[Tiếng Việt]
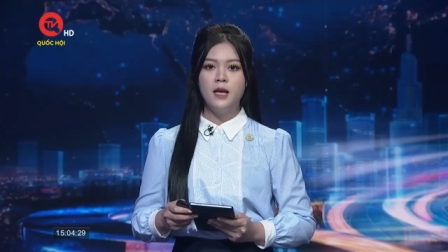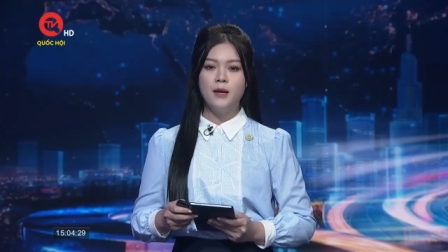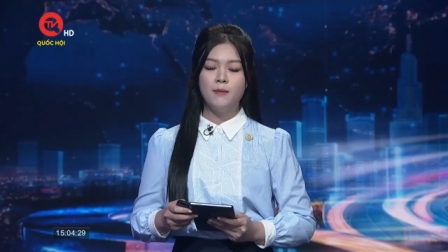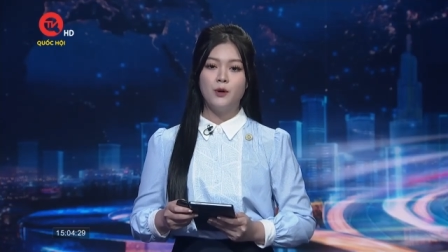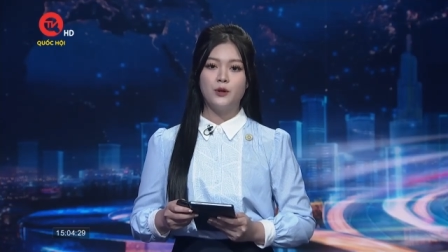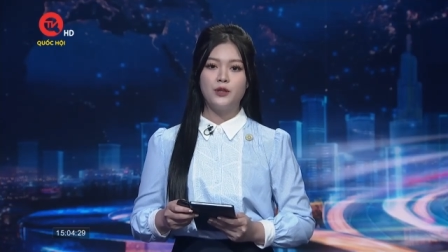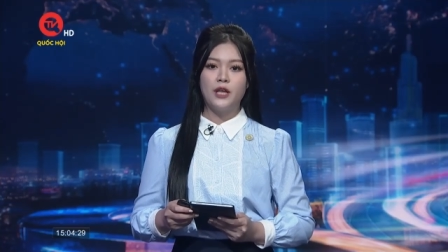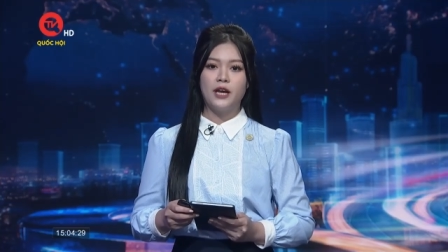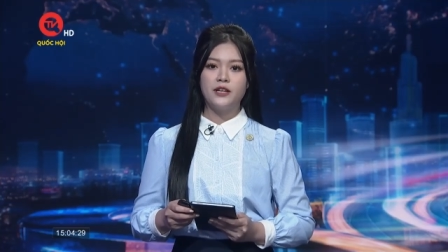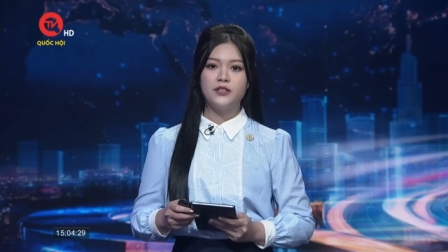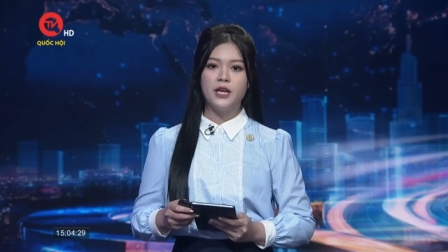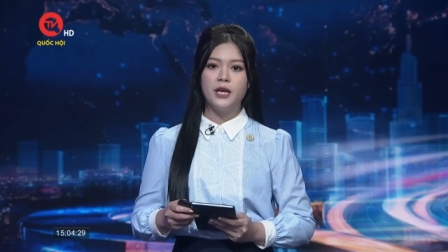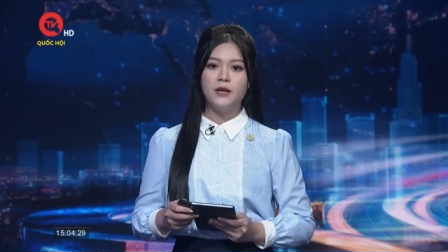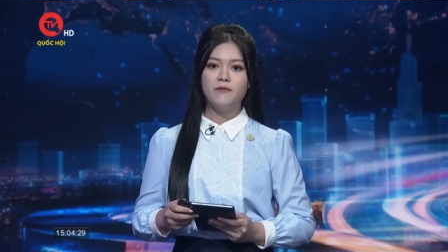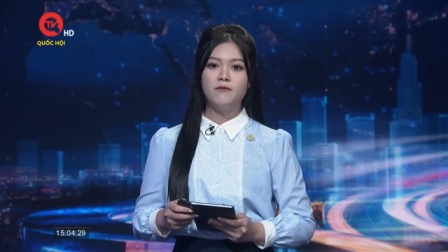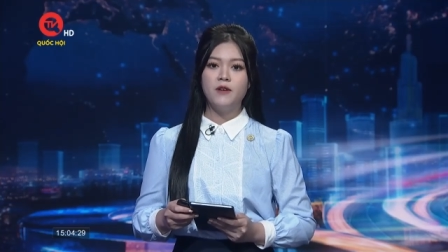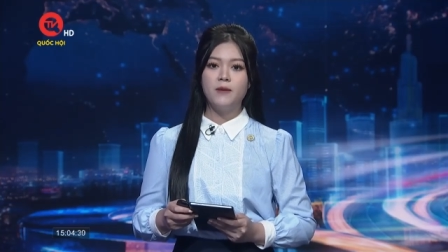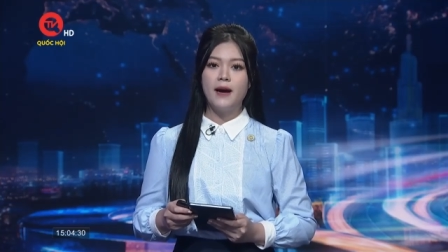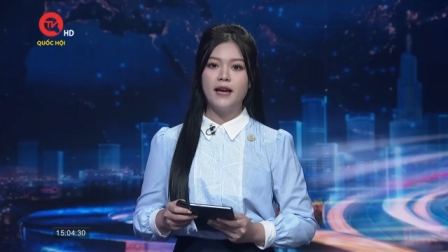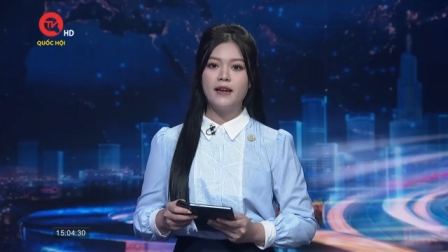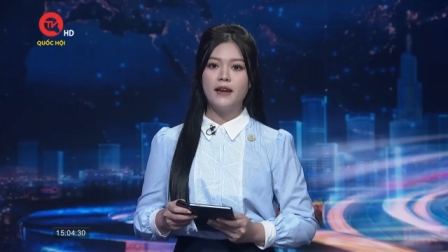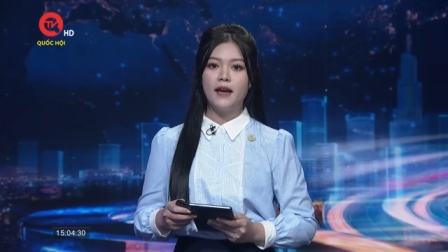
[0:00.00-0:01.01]
Bộ Tài chính
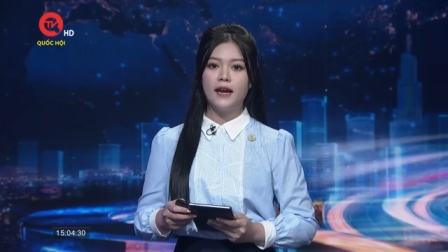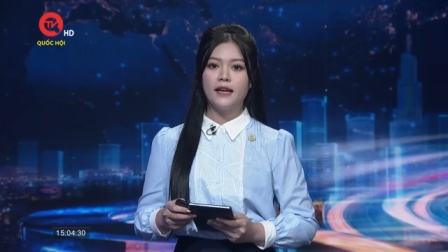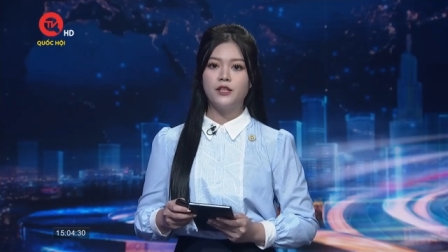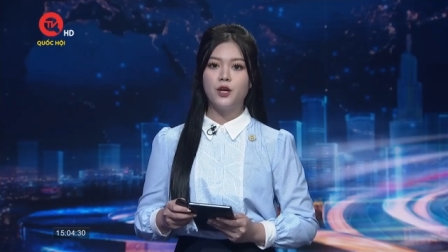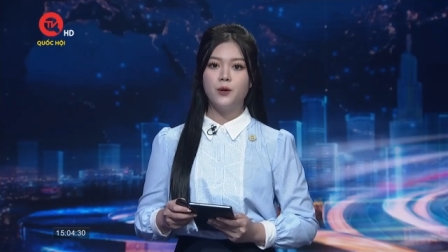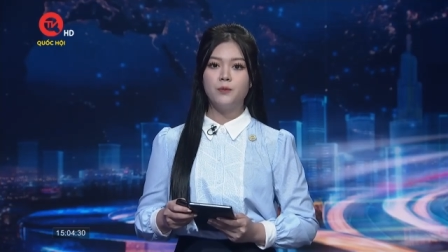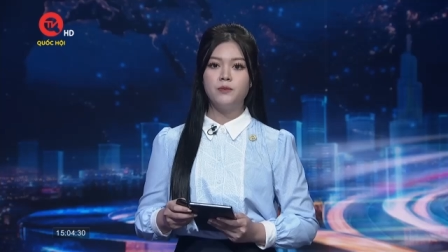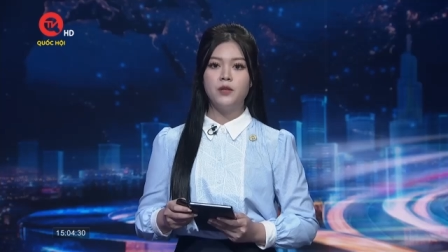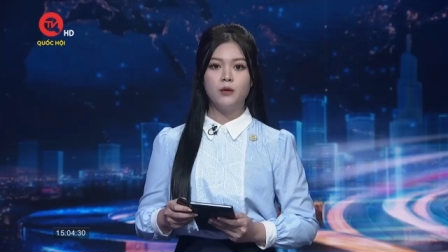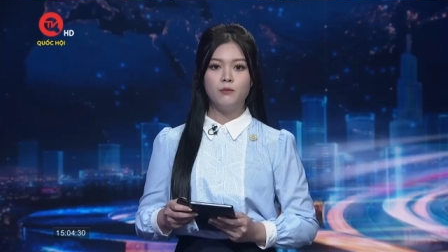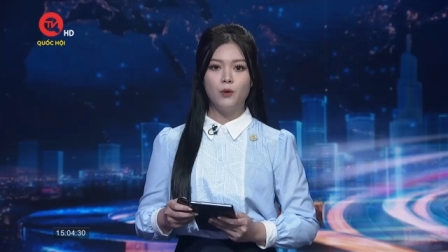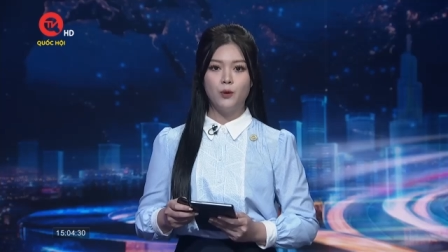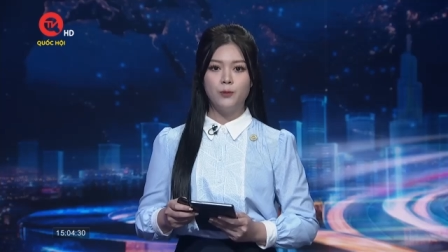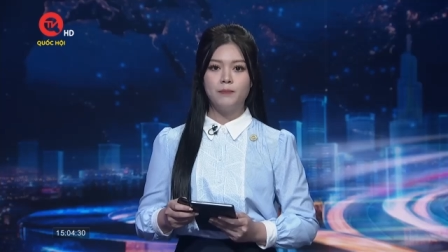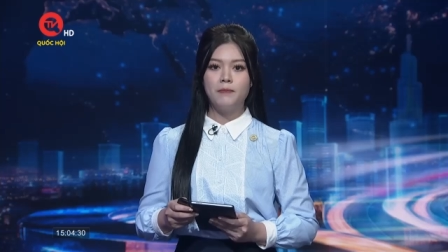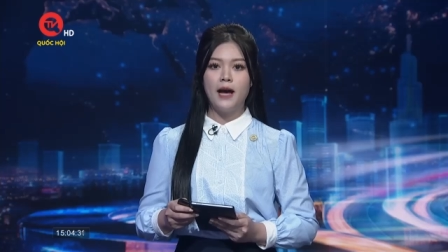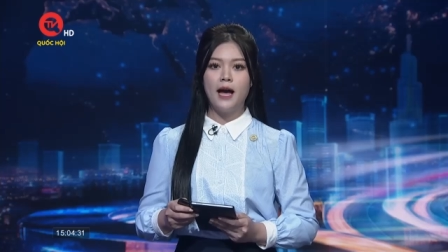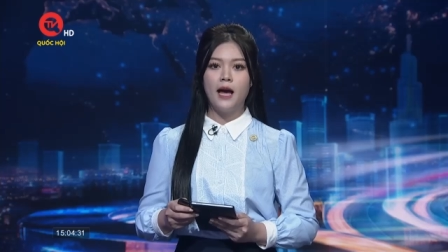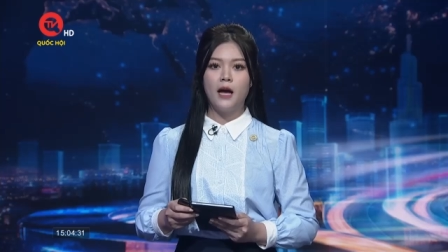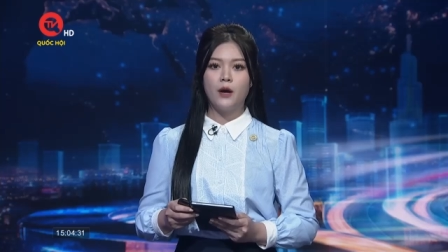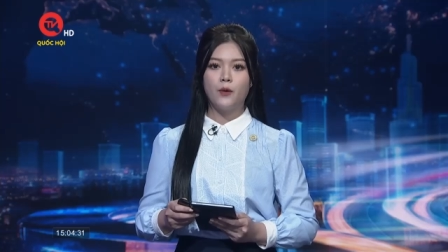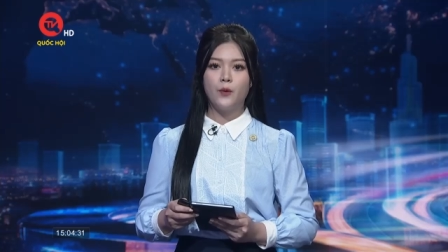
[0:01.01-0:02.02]
vừa ban hành thông tư bốn mươi
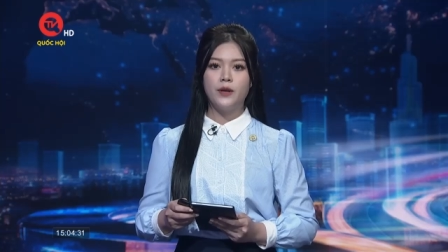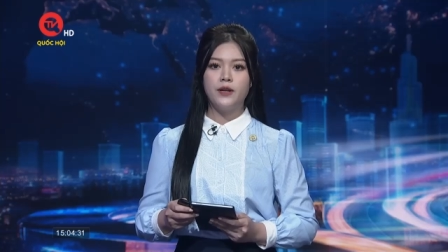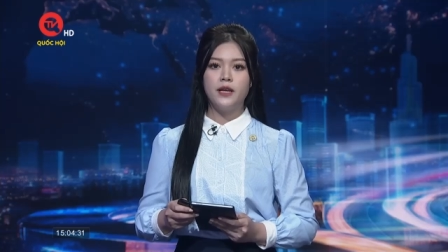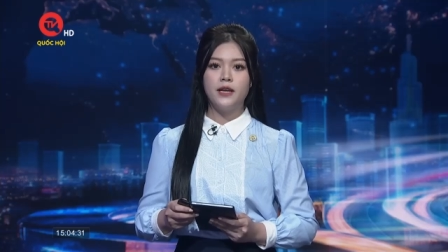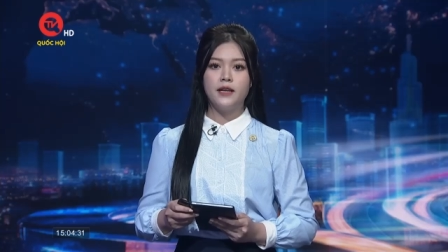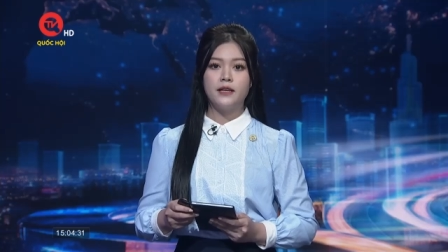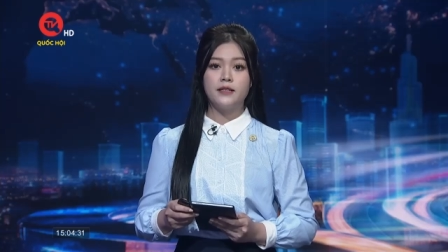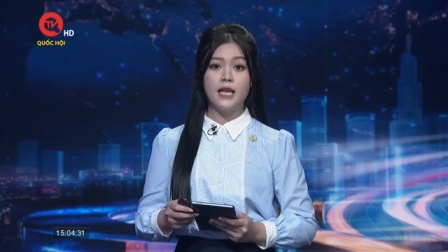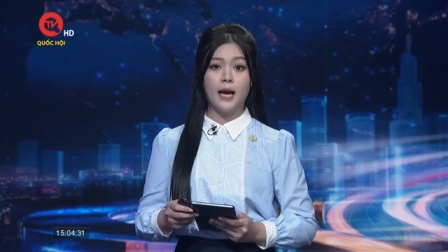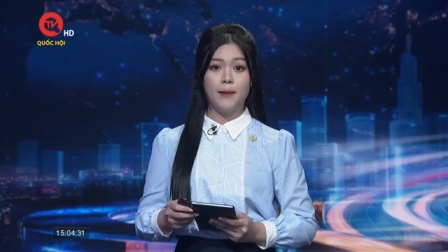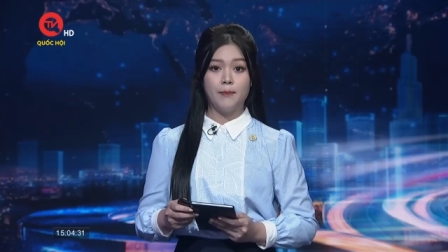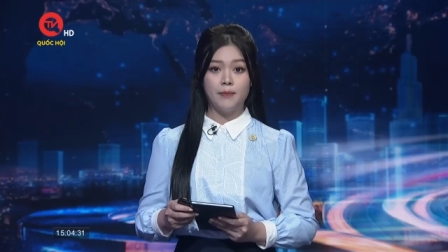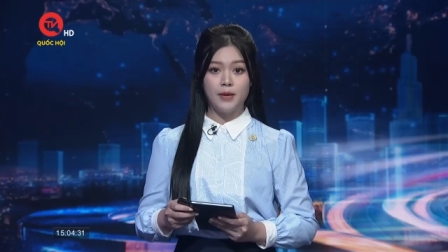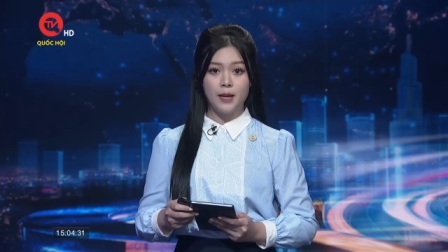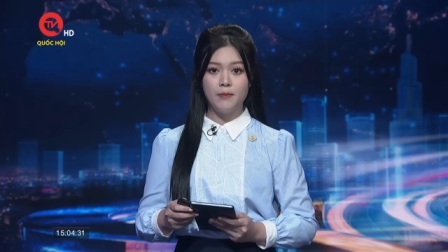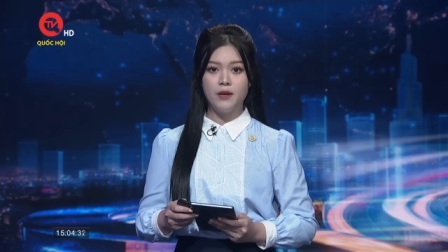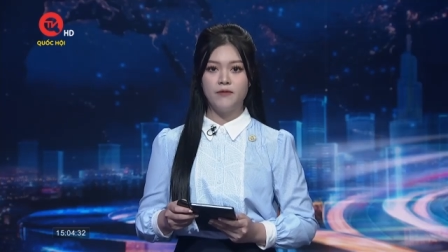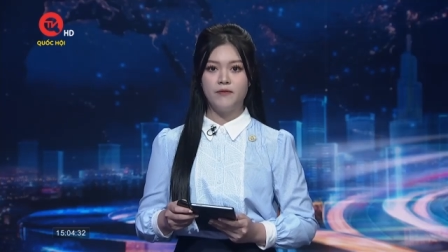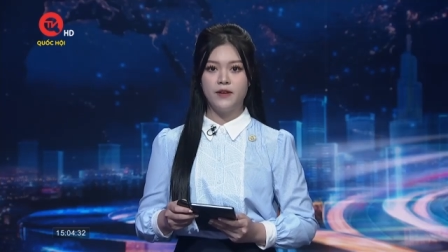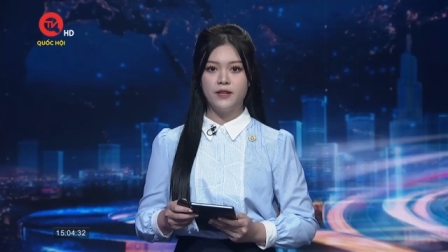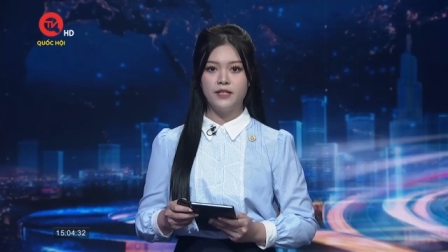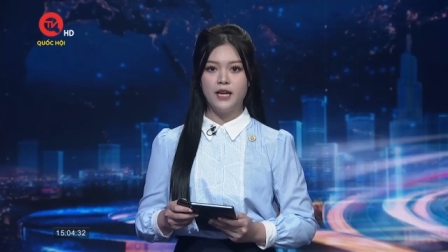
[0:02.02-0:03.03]
ba quy định giảm năm
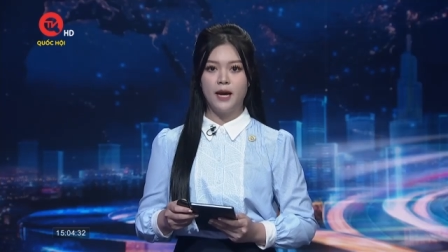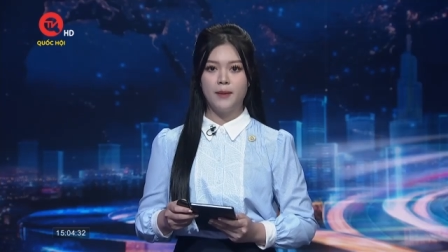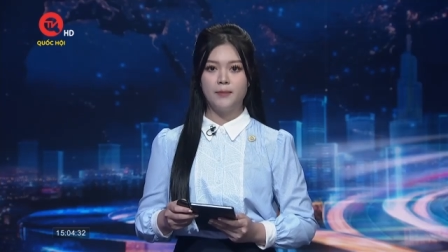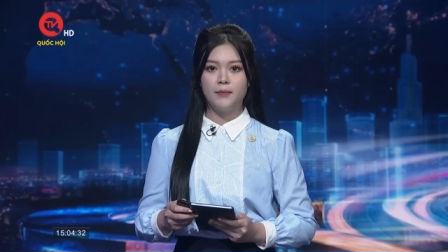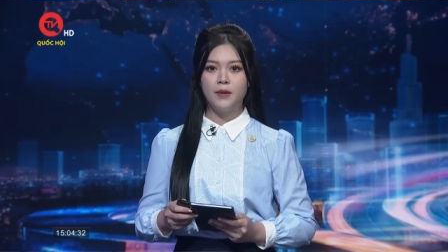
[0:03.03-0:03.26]
mươi phần trăm